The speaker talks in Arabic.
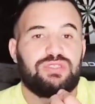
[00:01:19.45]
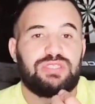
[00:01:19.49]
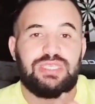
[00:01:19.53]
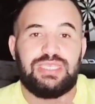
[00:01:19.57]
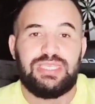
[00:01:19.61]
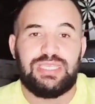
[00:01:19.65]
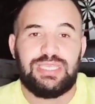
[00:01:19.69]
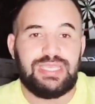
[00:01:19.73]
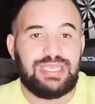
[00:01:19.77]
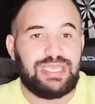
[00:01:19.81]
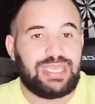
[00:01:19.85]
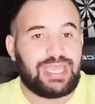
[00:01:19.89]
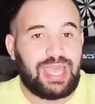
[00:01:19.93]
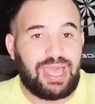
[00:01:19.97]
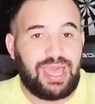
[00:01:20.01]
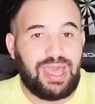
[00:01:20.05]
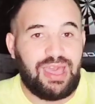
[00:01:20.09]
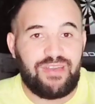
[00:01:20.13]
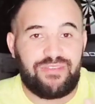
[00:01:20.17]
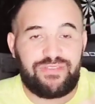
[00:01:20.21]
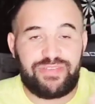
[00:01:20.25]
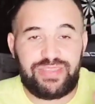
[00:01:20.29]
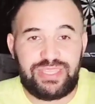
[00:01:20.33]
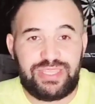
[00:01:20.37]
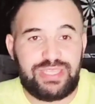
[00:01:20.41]

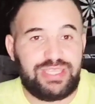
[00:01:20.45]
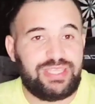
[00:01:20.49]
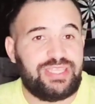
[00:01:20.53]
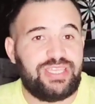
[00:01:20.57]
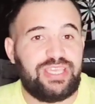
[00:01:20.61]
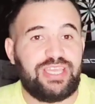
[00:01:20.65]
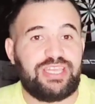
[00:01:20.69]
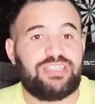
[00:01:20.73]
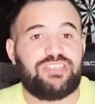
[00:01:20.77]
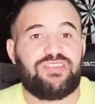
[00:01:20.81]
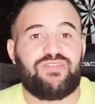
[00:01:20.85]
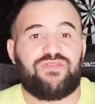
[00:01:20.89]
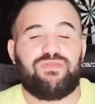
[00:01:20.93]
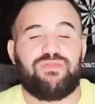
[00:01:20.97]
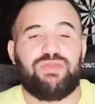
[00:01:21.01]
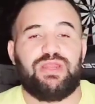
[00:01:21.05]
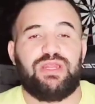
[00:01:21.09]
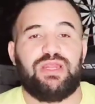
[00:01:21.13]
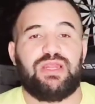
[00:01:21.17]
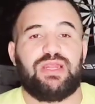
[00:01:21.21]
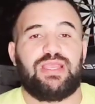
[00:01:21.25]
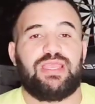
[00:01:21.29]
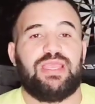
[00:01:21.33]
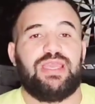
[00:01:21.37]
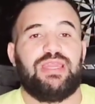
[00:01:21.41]
يخاف يرجف من
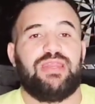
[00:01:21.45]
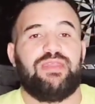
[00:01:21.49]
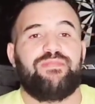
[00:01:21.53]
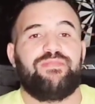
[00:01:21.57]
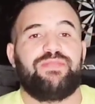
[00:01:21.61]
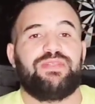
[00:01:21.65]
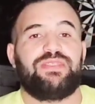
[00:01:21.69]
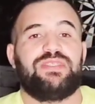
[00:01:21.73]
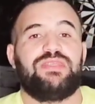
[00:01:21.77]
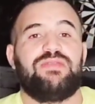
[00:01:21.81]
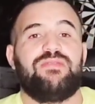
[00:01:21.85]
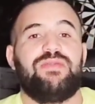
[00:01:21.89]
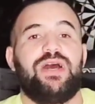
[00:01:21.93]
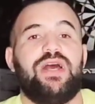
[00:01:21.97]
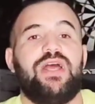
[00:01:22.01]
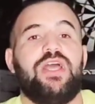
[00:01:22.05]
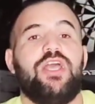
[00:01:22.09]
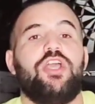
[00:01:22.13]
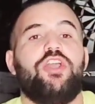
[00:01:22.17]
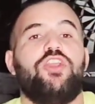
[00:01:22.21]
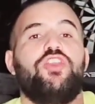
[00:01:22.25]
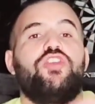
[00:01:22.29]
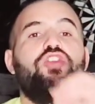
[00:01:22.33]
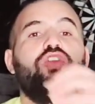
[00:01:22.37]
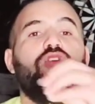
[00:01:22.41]
الكريم بنزيما
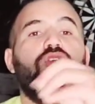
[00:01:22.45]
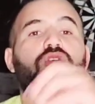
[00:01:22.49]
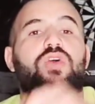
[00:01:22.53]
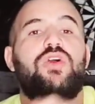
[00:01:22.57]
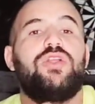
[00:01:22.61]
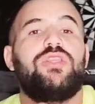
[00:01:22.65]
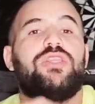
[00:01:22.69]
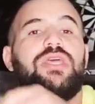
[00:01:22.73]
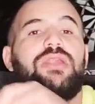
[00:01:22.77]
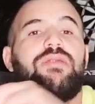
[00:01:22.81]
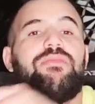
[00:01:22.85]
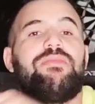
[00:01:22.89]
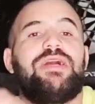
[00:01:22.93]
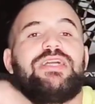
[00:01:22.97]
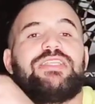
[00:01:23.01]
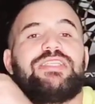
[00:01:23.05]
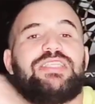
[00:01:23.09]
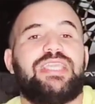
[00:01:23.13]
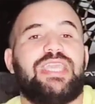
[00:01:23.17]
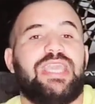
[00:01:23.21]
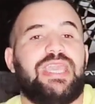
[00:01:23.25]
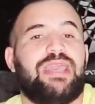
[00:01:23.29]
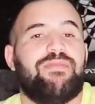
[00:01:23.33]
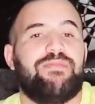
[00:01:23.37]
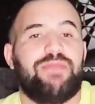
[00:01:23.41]
يقعد الماتش
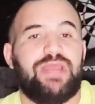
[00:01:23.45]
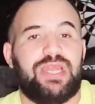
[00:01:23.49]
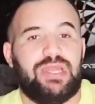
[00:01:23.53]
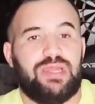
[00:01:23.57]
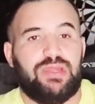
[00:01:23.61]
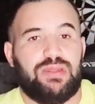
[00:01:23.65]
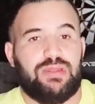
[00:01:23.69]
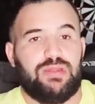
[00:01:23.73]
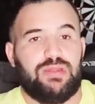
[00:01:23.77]
كامل